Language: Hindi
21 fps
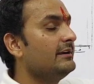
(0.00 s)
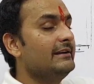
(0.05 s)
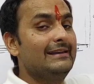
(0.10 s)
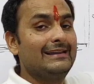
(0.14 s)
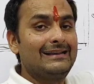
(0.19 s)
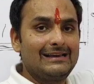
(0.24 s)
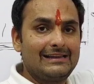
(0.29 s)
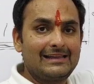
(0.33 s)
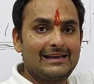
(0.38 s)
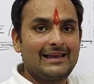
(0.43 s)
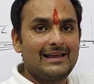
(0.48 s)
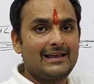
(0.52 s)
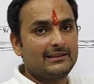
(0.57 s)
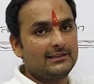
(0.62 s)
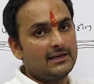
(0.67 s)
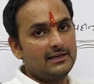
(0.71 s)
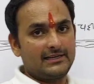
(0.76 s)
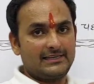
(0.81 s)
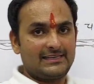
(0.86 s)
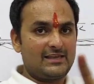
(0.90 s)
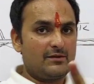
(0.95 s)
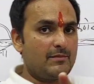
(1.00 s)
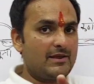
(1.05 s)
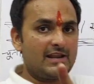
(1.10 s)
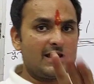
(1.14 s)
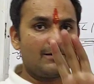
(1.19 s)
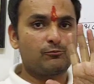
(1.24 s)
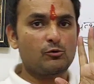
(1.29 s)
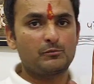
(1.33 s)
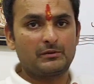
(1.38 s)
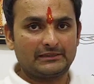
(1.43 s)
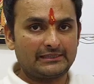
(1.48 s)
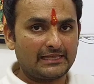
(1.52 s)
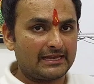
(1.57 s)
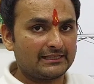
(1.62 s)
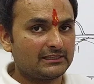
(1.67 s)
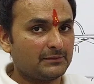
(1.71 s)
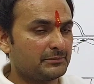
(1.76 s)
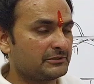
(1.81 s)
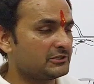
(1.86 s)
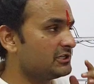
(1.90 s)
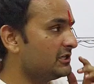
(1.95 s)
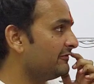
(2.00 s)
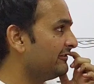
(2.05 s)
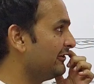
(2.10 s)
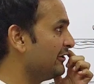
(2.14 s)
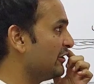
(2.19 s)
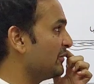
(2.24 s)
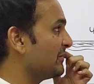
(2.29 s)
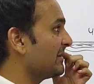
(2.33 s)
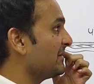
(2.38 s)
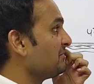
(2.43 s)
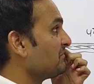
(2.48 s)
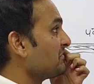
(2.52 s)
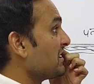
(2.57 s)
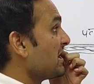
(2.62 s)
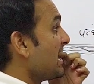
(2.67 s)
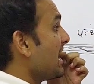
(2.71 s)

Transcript: निकल गया था ये मैंने आपको बताया था पिछले वीडियो में